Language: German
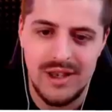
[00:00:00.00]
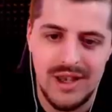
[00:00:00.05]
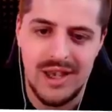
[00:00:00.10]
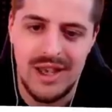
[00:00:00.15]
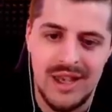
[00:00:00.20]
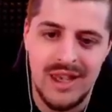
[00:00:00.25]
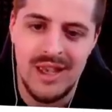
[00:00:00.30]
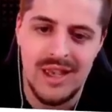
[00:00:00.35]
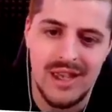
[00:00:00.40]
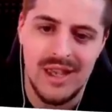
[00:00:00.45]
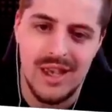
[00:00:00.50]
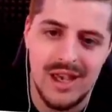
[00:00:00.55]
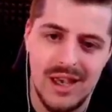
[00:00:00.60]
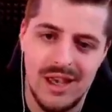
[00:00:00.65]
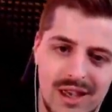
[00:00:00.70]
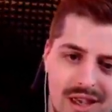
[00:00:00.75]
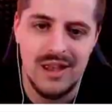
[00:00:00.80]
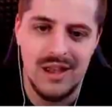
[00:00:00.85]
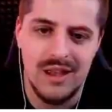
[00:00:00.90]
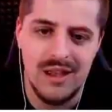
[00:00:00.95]

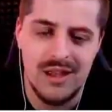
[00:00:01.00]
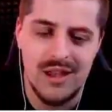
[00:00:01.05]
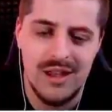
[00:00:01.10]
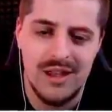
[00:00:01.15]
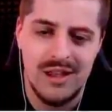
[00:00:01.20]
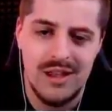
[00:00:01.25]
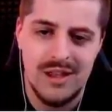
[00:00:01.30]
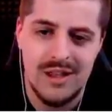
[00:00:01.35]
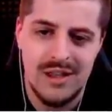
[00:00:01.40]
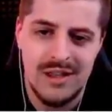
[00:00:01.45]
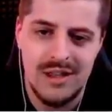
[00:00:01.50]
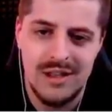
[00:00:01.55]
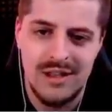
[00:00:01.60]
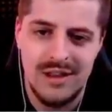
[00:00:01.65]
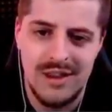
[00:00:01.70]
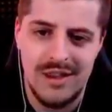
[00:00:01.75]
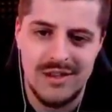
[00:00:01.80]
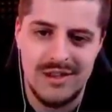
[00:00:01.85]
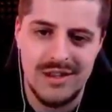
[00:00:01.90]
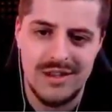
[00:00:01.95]
Eieiei.
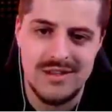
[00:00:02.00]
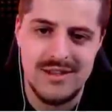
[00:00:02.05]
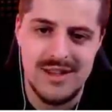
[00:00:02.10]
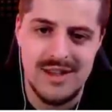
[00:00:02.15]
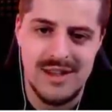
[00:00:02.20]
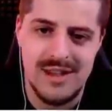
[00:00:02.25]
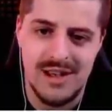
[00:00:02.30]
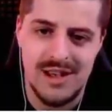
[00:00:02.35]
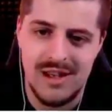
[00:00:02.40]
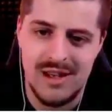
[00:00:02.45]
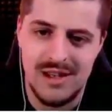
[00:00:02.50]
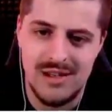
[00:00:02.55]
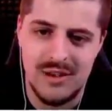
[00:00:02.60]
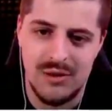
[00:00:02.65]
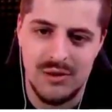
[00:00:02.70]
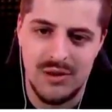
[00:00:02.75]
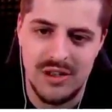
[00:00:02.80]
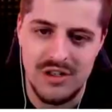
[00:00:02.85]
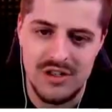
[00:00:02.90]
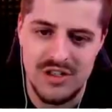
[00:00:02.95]
Das heißt, der Lehrer, der hat ja
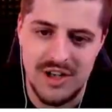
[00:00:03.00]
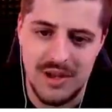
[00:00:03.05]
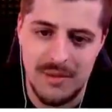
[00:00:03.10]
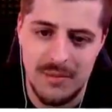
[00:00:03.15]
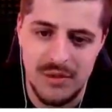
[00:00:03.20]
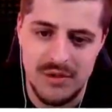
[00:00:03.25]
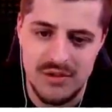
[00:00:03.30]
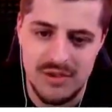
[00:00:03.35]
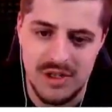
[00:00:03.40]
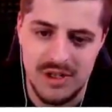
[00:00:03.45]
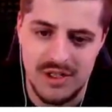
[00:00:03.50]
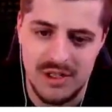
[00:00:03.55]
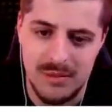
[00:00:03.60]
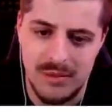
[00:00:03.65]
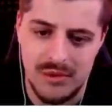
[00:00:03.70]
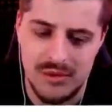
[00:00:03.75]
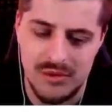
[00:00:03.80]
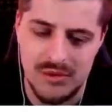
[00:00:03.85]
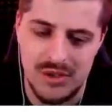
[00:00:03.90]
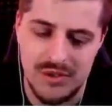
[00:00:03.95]
auch keine Checkpoints
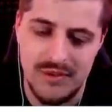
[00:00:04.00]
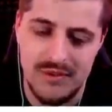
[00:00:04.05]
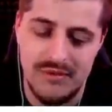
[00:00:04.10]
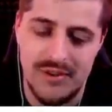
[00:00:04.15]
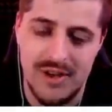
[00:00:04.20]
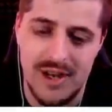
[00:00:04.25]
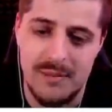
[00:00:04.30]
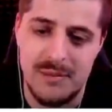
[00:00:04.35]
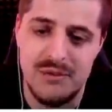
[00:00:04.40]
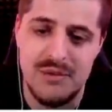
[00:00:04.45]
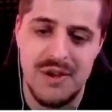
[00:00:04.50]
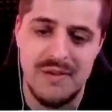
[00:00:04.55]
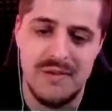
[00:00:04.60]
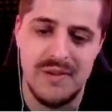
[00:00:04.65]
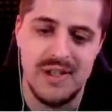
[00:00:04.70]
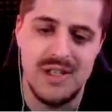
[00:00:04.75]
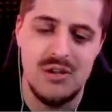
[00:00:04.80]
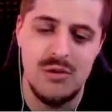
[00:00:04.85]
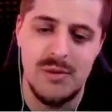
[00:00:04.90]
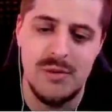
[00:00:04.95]
eingebaut, oder wie? Vielleicht bist du einfach
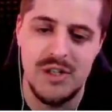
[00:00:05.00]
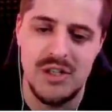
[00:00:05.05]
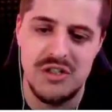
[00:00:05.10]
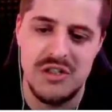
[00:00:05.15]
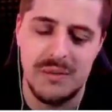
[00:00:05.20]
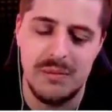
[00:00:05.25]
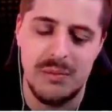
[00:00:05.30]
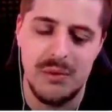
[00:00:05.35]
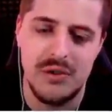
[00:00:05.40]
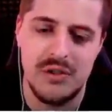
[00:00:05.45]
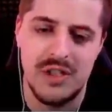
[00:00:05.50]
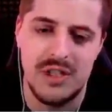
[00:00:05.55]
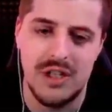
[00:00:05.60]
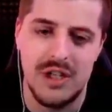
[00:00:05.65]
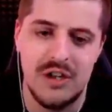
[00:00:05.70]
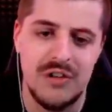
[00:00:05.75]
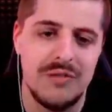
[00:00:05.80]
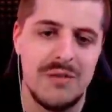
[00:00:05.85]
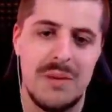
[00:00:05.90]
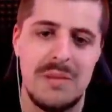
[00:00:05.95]
nie über den Checkpoint hier
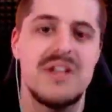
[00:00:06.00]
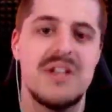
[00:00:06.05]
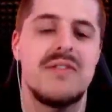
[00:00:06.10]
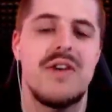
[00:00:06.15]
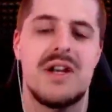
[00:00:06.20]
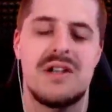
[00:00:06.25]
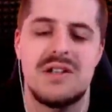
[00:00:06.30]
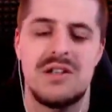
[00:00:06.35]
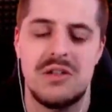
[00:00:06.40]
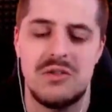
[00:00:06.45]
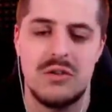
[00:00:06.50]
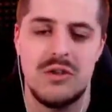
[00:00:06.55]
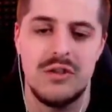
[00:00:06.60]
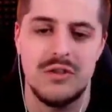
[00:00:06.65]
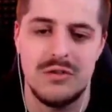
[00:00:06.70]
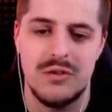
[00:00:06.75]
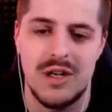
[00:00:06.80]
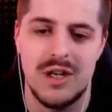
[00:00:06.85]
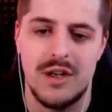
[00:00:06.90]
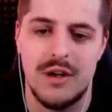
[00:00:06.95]
gelaufen. Aber ich warte natürlich
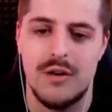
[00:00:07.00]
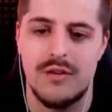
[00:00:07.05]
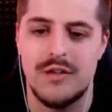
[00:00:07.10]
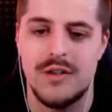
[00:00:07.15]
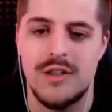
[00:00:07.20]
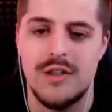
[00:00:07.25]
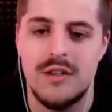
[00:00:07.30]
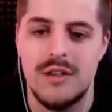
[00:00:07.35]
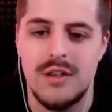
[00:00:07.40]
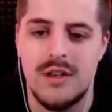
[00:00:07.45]
so lange auf dich.